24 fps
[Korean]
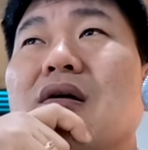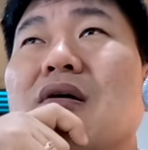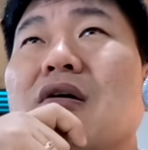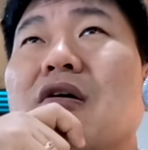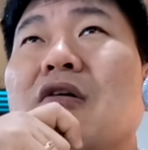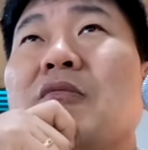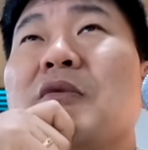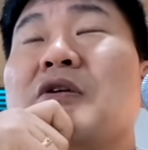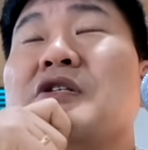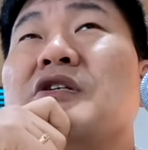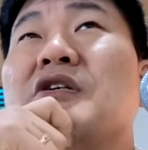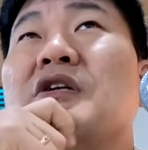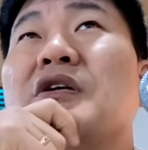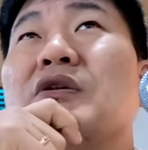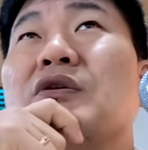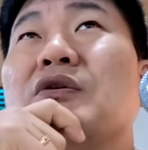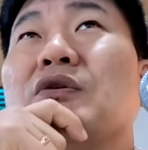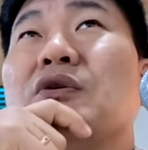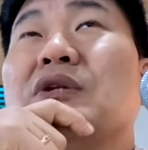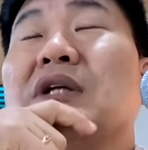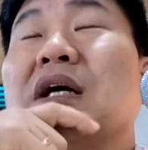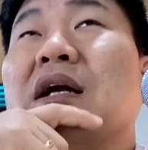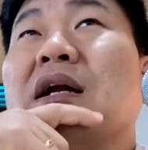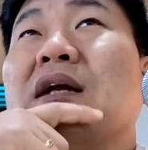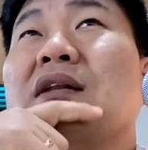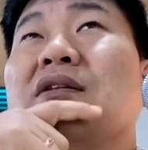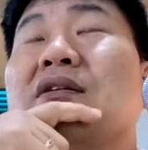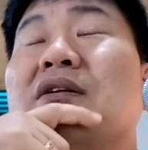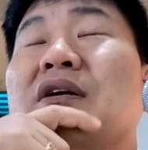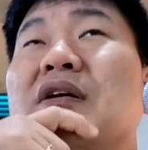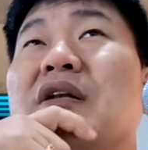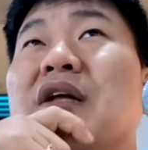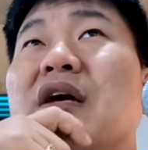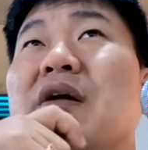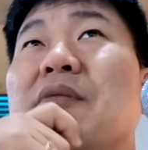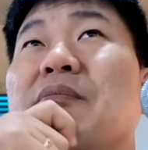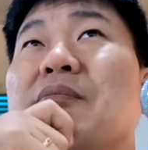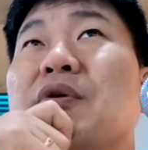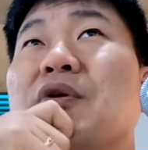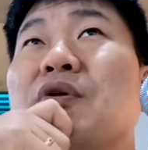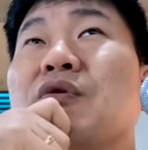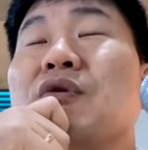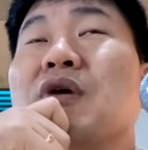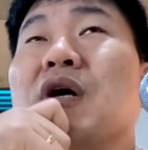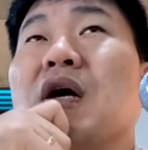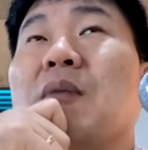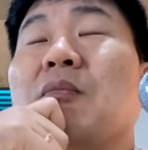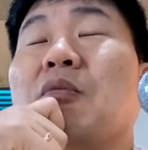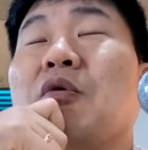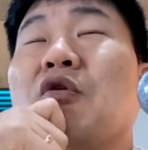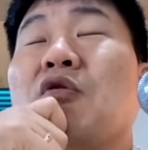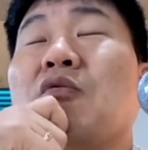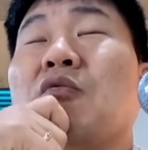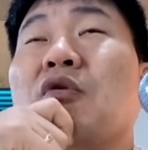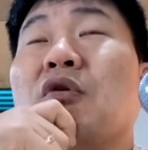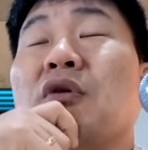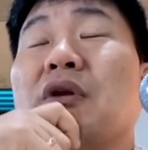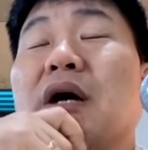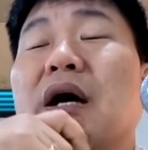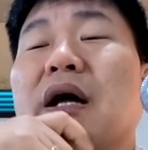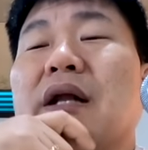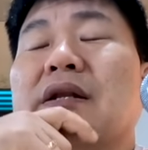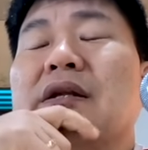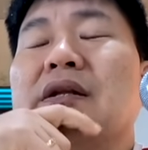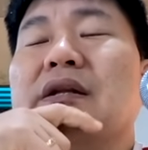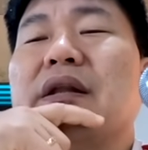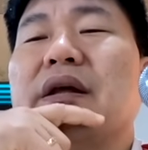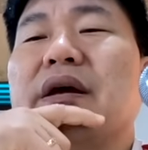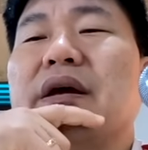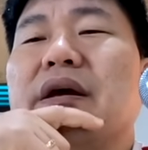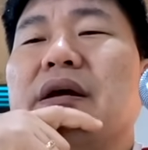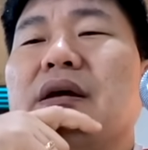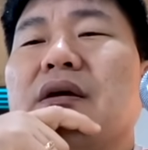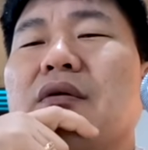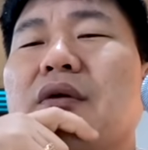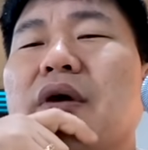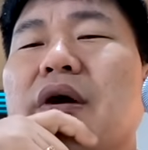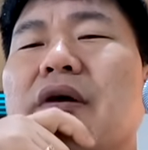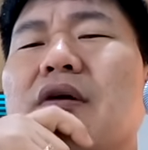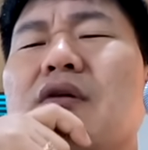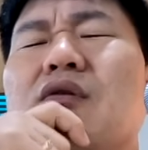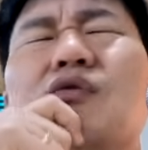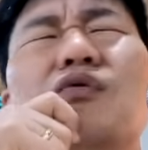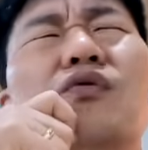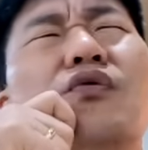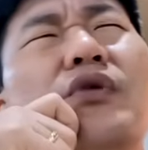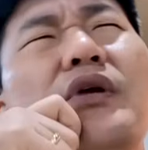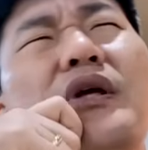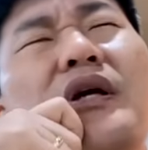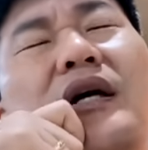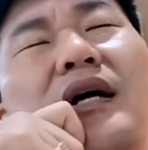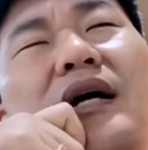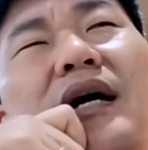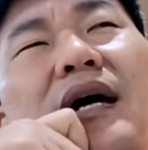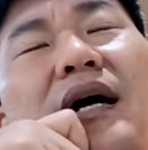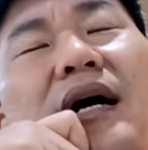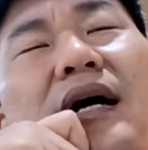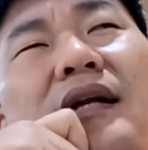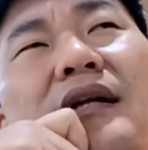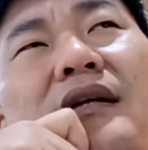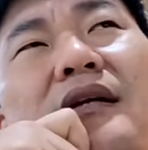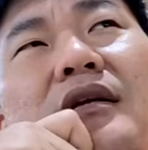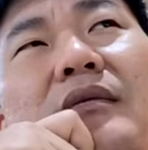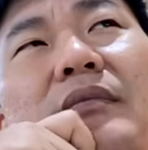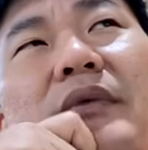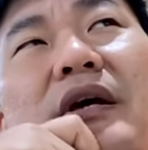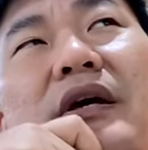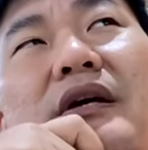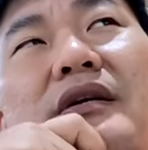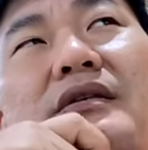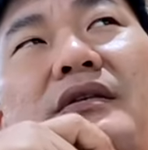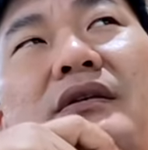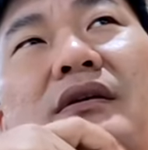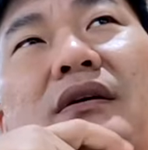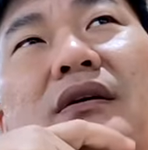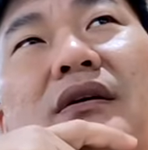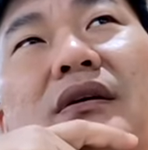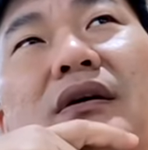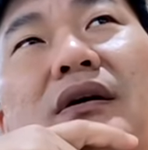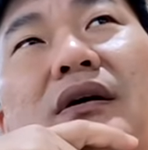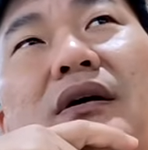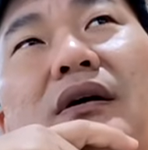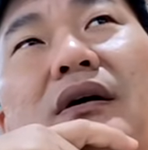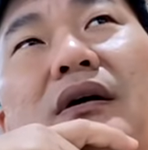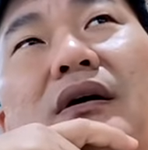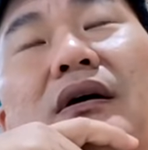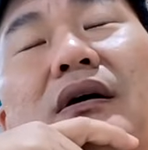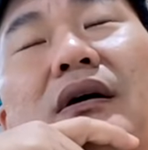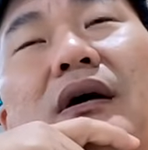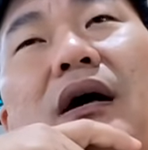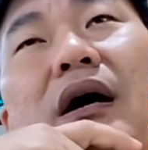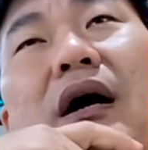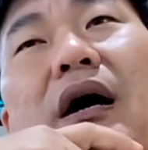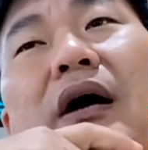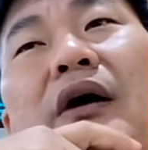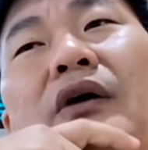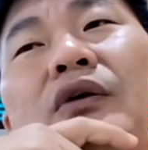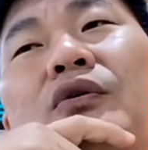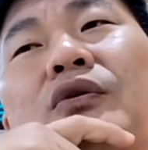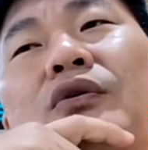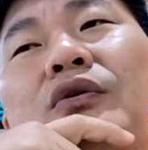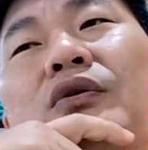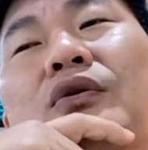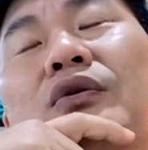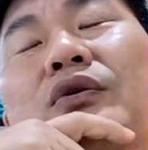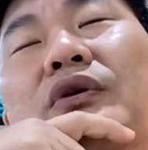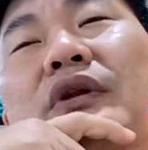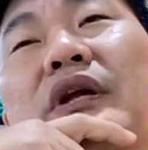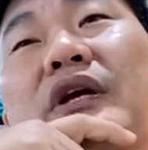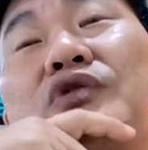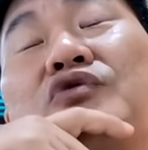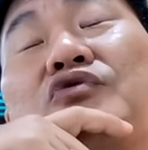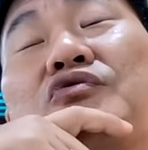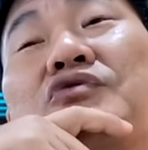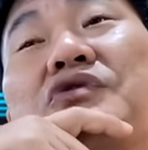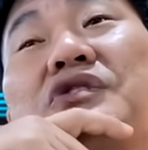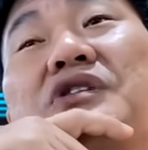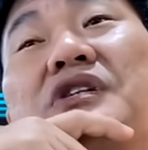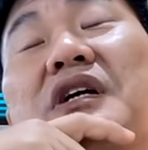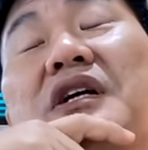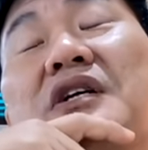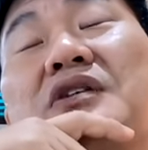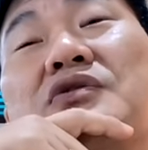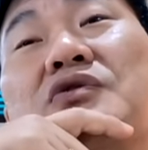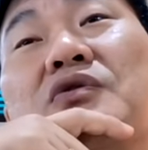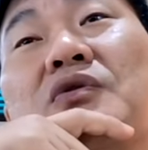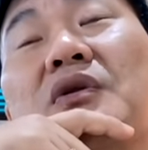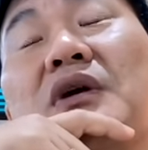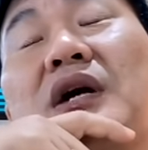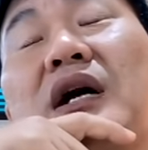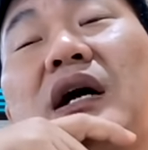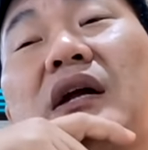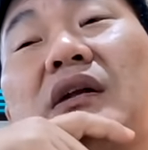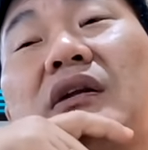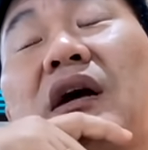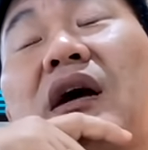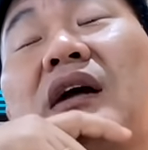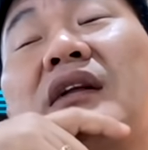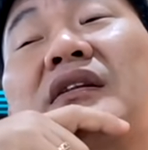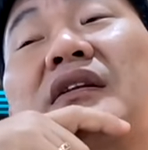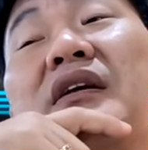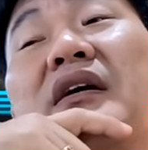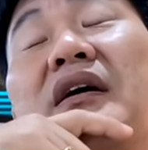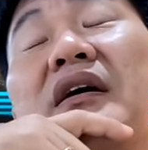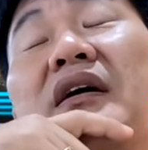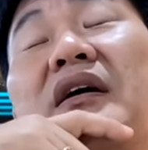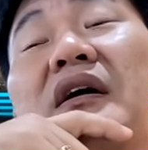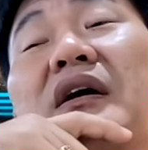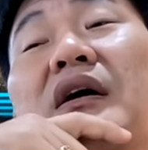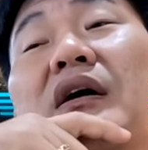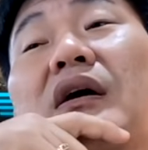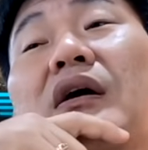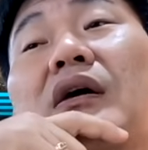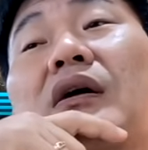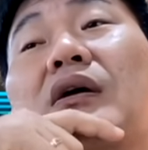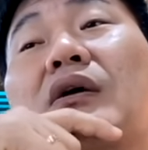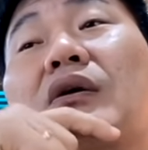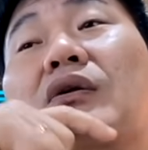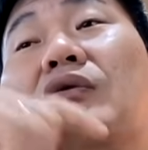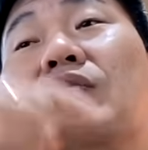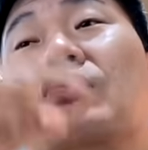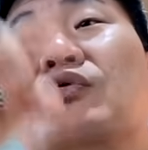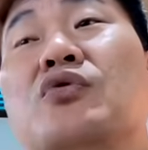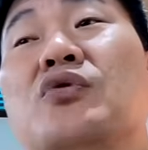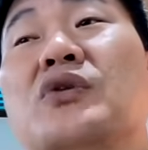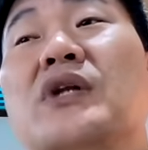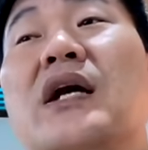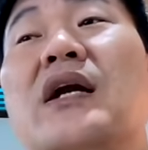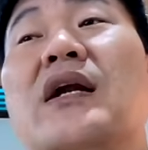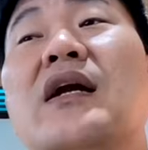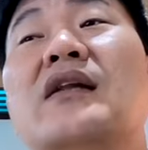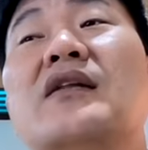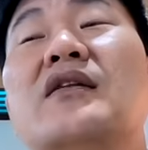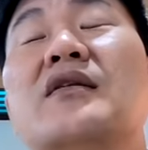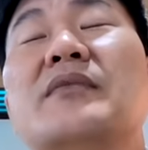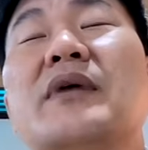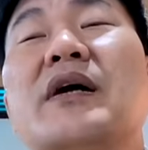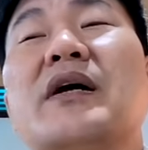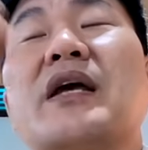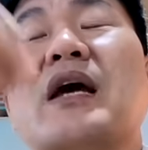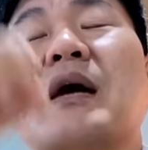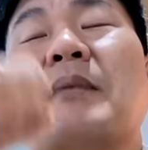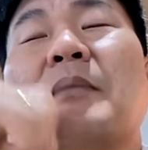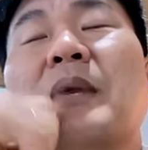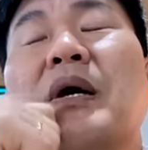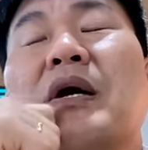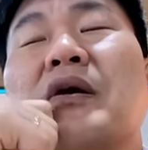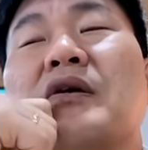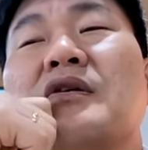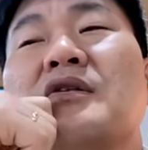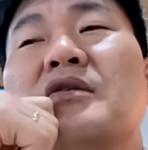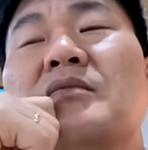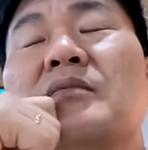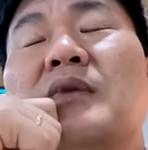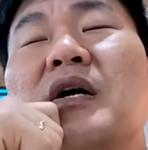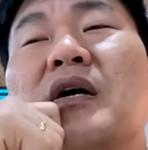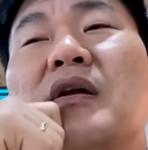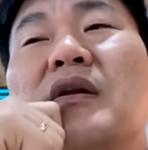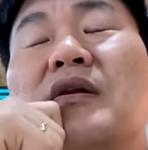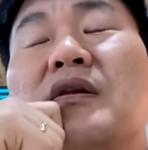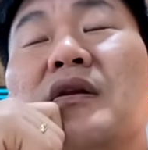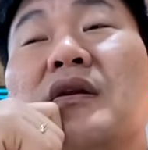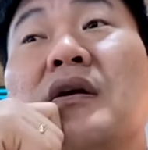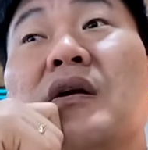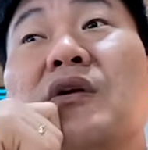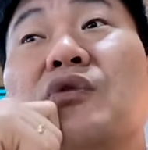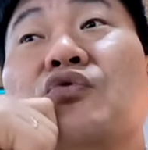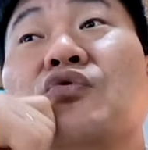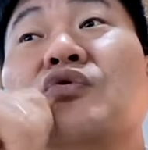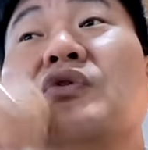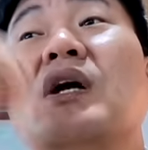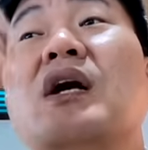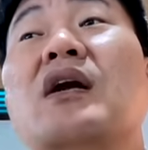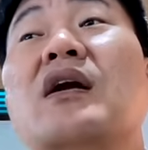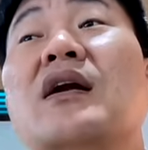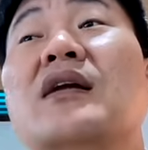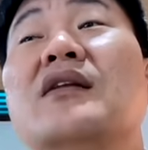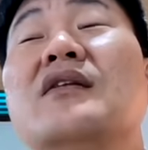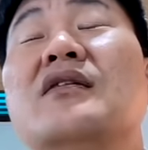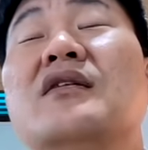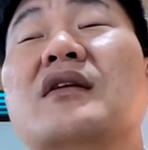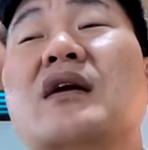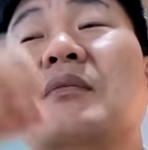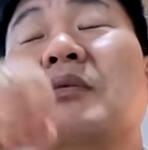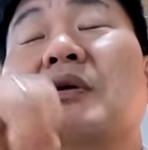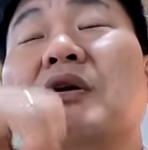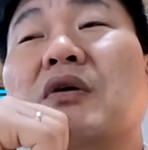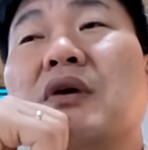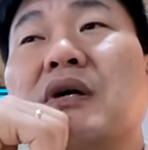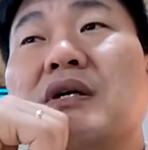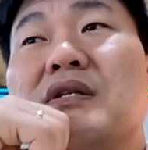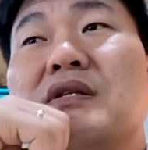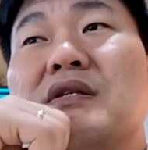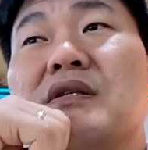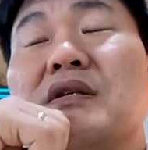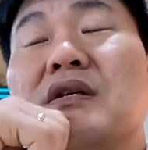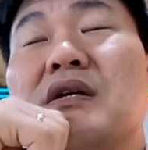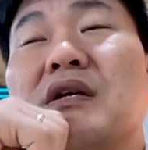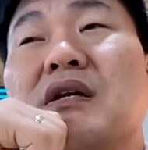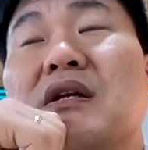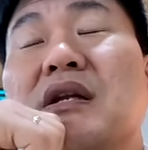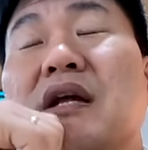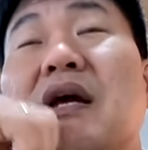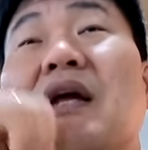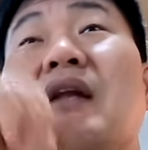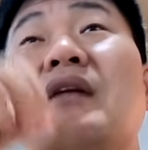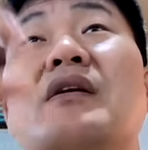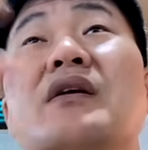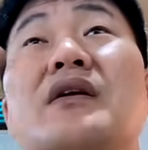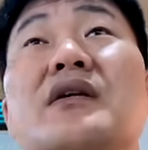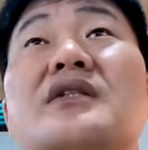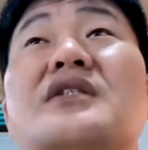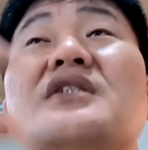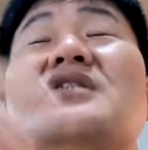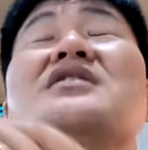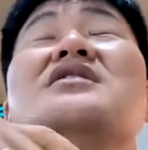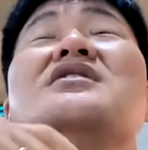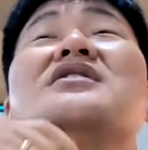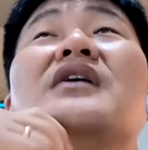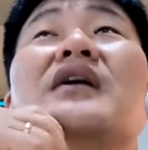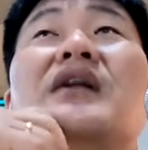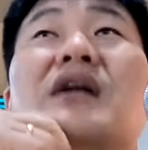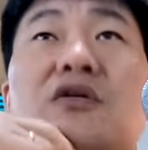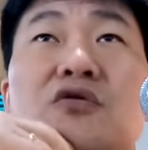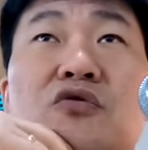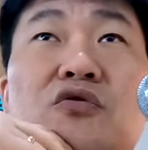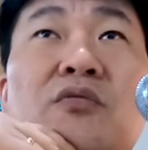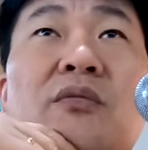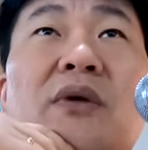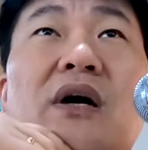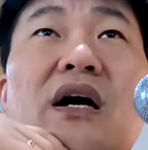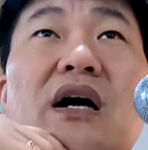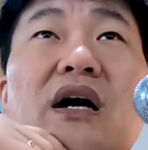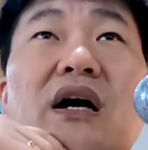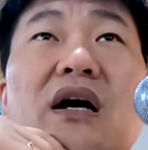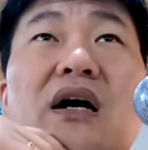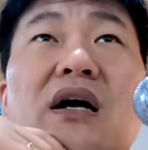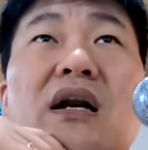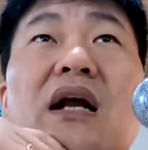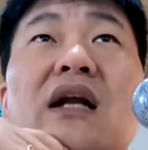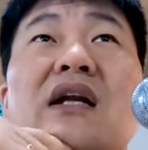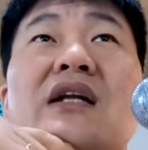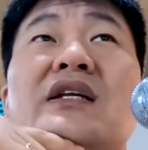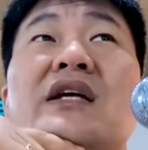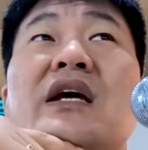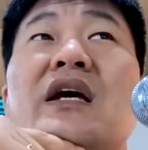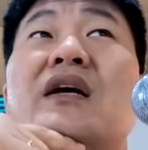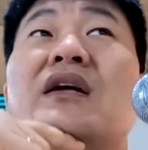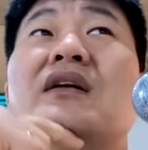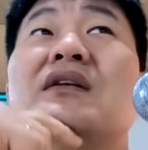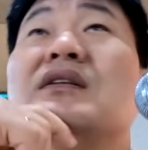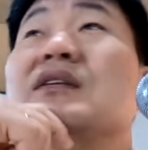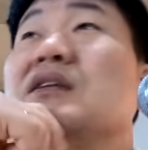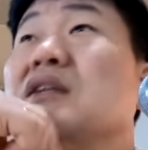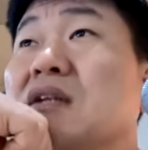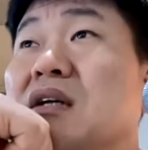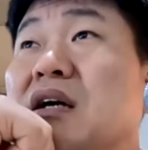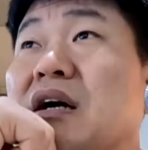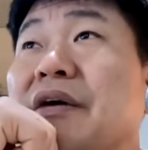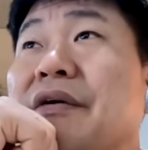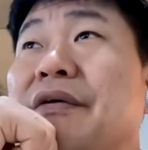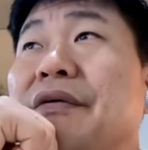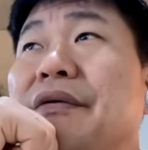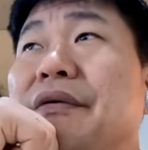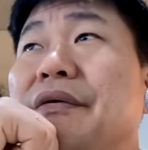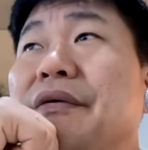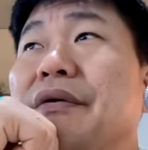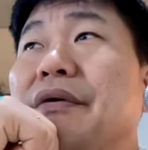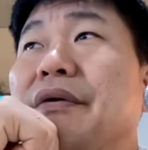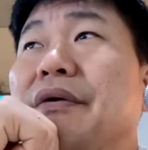얼마 전에도 달란트에 대한 비유가 복음으로 나왔는데, 과연 우리가 하느님에게서, 아이고, 내 충실한 종아, 너한테 두 달란트밖에 안 맡겼지만 네가 두 달란트나 벌어왔으니 내 너를 칭찬하구마 라는 얘기를 들을까요?